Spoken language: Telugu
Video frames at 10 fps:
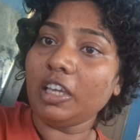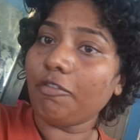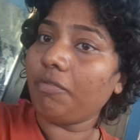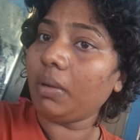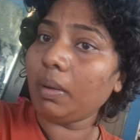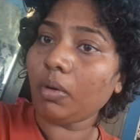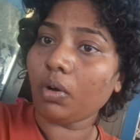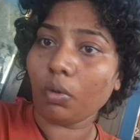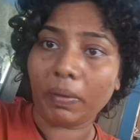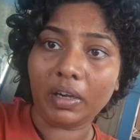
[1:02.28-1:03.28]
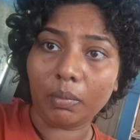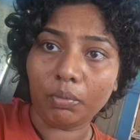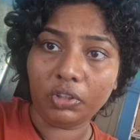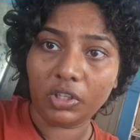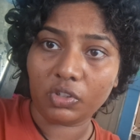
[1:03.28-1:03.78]
ఎవ్వరు మేము ఒక్క రూపాయి
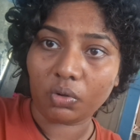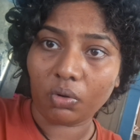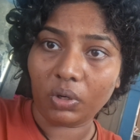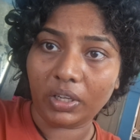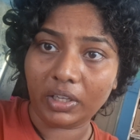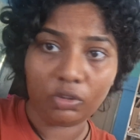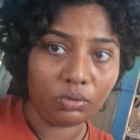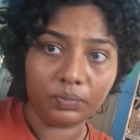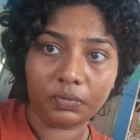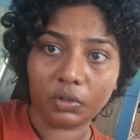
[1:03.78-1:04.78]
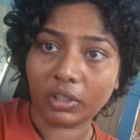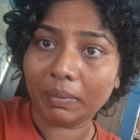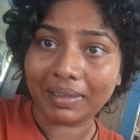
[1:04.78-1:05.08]
డబ్బు తీసుకోలేదు ఓకే